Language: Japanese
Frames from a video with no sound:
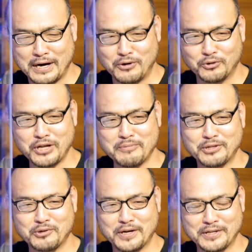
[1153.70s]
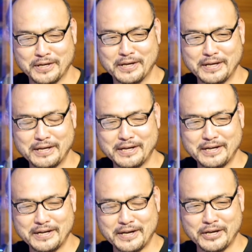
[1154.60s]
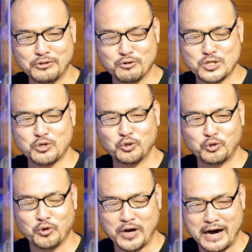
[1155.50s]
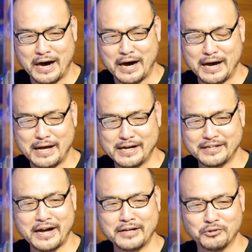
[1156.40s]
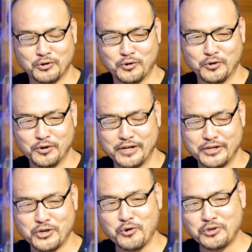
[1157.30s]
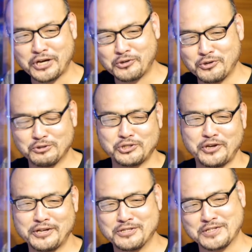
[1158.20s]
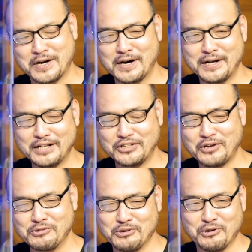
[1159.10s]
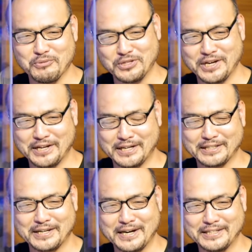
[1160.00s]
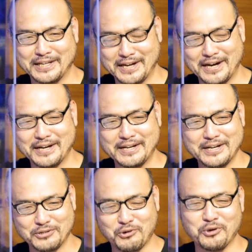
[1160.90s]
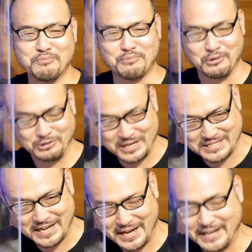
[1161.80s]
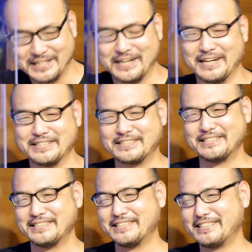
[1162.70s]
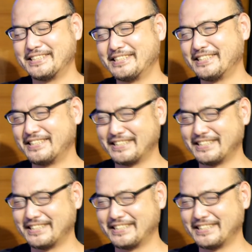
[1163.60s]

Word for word: お鍋とかでえっとソとかラのよんひゃくよんじゅうヘルツが出るよみたいな方がいたらご一報ください。ぜひ、